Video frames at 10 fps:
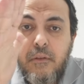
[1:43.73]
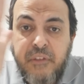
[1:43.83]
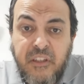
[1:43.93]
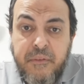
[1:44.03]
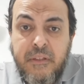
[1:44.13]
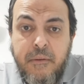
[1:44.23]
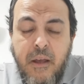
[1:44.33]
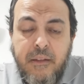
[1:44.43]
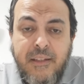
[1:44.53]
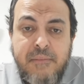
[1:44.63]
فده ده
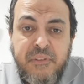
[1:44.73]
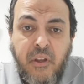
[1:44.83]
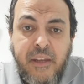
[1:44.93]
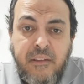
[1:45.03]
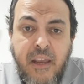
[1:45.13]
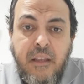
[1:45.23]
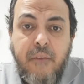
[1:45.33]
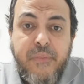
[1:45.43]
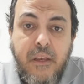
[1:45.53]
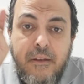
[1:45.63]
الحديث من طريق تاني
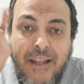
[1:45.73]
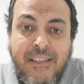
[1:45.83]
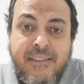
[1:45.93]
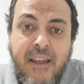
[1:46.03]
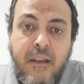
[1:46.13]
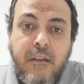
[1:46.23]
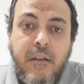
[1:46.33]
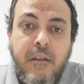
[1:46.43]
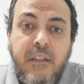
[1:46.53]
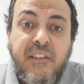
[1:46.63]
الحديث ده
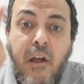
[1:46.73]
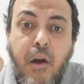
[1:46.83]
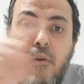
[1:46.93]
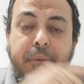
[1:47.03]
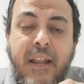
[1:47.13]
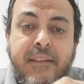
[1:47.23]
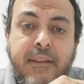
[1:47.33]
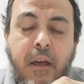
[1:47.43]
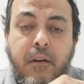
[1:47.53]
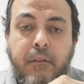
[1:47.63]
يتقوى بالحديث
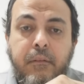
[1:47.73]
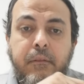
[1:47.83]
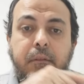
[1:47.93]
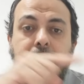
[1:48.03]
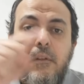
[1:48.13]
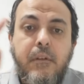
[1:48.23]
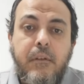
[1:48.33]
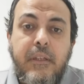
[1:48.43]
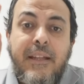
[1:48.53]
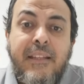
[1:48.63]
الآخر
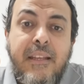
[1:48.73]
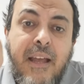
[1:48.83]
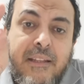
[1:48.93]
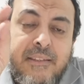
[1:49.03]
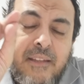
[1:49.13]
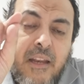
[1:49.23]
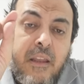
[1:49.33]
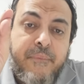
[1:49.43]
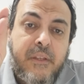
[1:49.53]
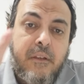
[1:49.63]
الحديث الحديث
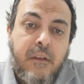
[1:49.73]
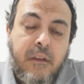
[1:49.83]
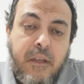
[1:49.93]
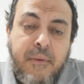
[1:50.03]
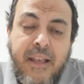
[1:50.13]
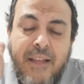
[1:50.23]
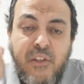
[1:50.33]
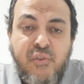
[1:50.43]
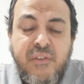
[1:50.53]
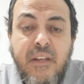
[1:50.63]
الثاني إيه، كما جاء عن
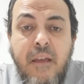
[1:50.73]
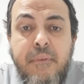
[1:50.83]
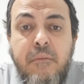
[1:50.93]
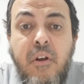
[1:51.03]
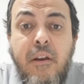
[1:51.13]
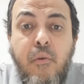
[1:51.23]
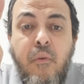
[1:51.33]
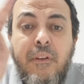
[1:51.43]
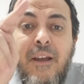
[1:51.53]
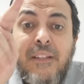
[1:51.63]
الرسول صلى الله عليه وسلم انه قل
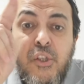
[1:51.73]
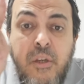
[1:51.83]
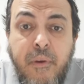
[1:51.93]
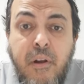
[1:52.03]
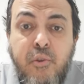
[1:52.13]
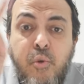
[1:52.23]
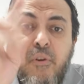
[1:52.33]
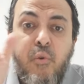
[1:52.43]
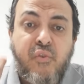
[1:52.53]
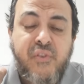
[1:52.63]
والله احد 10 مرات
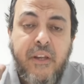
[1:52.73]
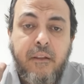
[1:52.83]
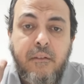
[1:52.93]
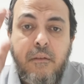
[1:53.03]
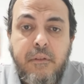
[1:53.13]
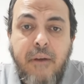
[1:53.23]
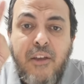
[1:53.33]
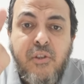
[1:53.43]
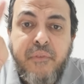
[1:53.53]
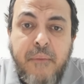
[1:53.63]
دبر كل صلاه
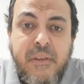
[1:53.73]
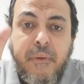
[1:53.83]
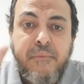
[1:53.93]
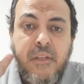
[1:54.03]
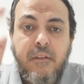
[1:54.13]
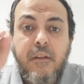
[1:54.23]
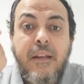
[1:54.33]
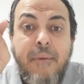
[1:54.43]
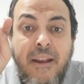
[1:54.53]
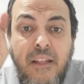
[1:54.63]
10 في 5 ب 50
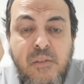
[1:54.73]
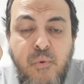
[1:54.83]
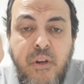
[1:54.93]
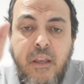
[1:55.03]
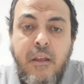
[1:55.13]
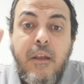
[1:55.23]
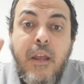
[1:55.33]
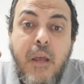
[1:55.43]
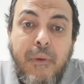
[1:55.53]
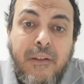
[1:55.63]
هنا بقى الحديث بيقول ايه؟
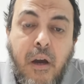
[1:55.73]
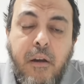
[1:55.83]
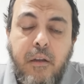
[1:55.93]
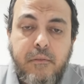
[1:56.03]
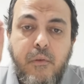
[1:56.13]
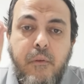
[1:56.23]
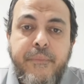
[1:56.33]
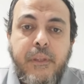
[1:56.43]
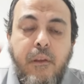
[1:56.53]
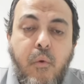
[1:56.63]
من قرأ
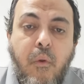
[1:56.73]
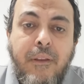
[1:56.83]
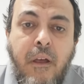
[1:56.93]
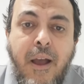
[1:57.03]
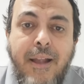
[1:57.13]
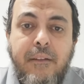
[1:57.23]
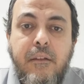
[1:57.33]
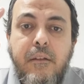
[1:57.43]
قل والله أحد